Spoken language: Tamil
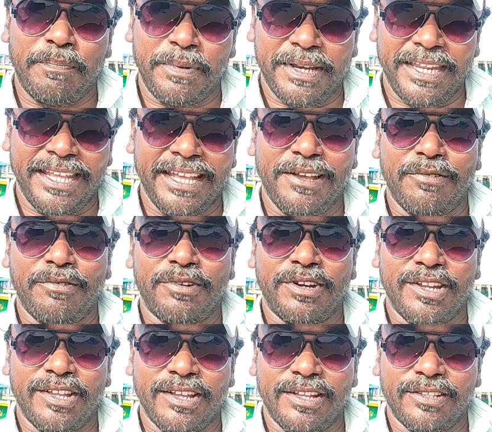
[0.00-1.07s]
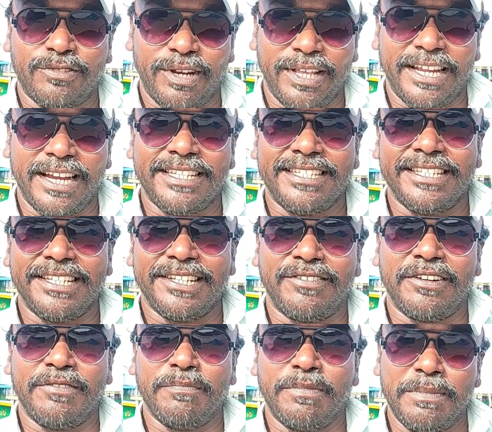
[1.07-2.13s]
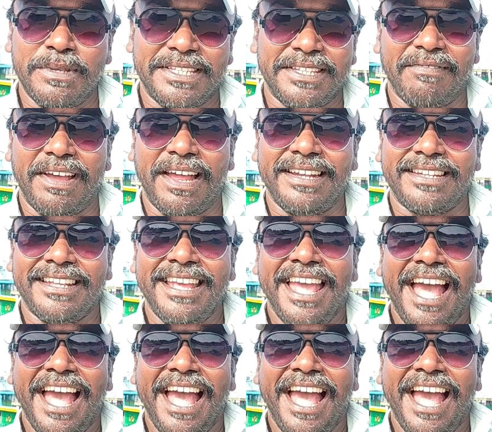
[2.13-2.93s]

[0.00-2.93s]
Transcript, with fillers: பெரிய ஒரு தொலைக்காட்சி நிறுவனம் பிபிசி வேல்ட்